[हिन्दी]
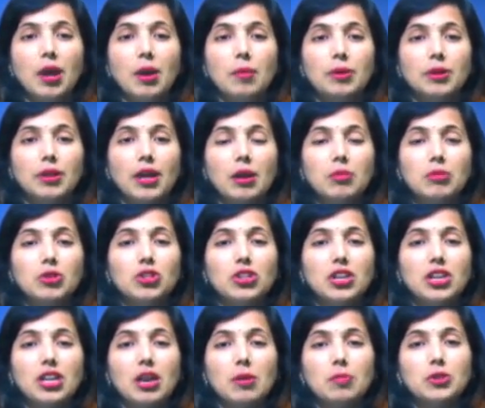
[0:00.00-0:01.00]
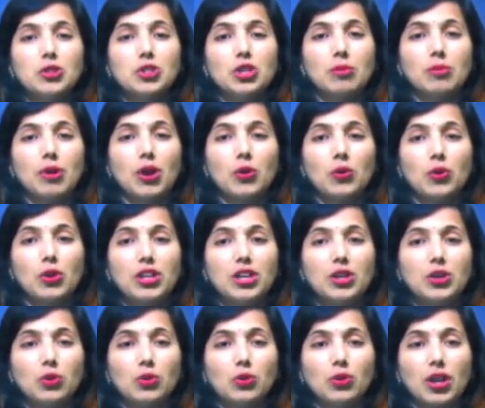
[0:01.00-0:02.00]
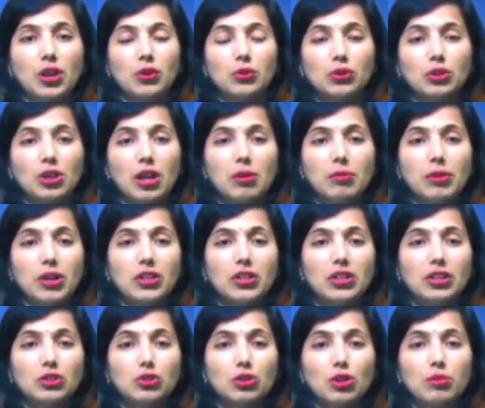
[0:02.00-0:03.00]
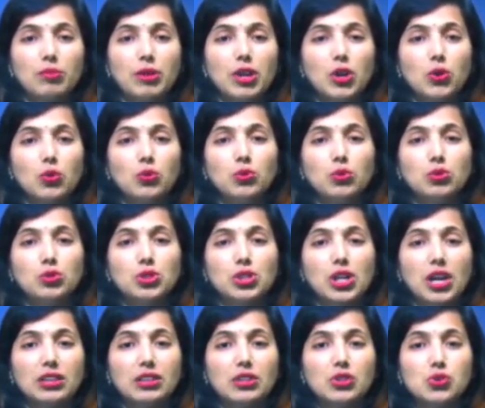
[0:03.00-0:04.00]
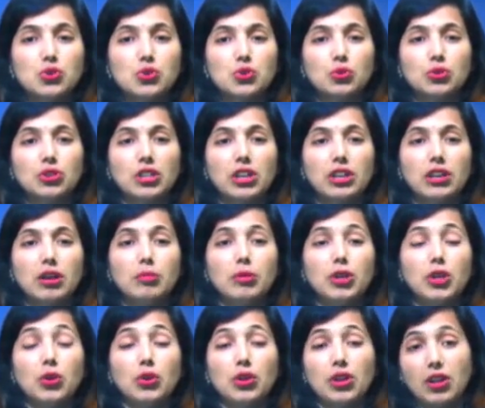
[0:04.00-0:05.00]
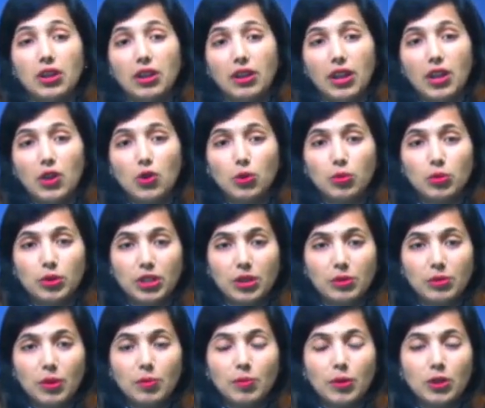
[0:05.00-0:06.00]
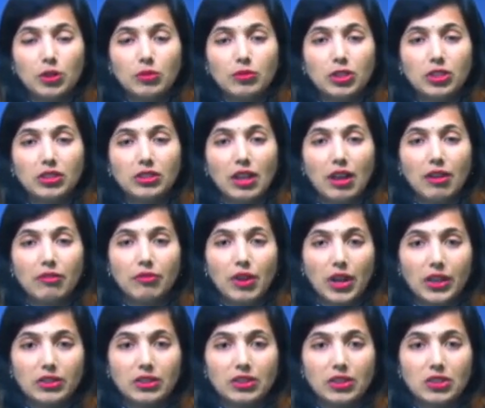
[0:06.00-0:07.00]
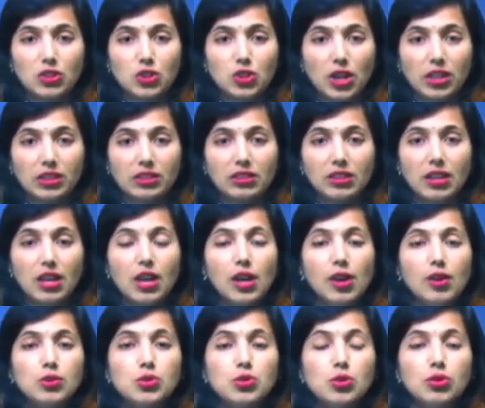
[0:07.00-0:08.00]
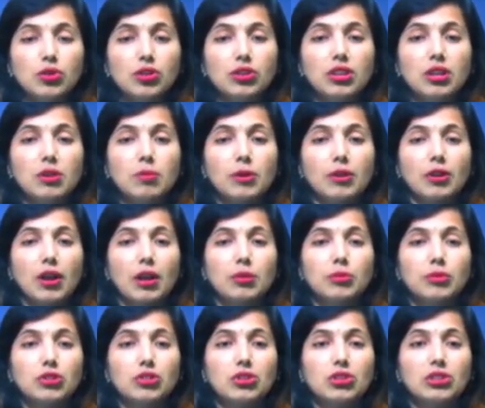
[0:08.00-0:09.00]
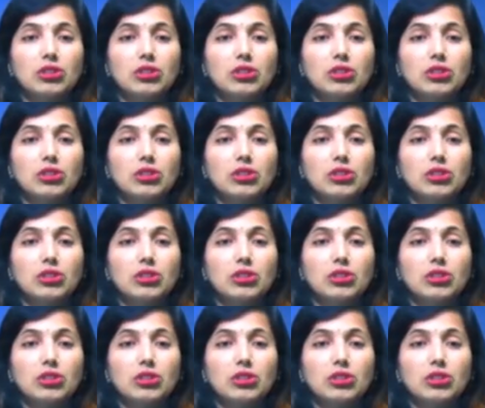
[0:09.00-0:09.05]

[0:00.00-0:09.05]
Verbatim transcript: प्रधानमंत्री केपी शर्मा ओली कोरोना रोकथाम आ नियंत्रण में कोनो साधन स्रोत के कमी नहीं होब देव प्रतिबद्धता व्यक्त के छथि शुक्र दिन प्रधानमंत्री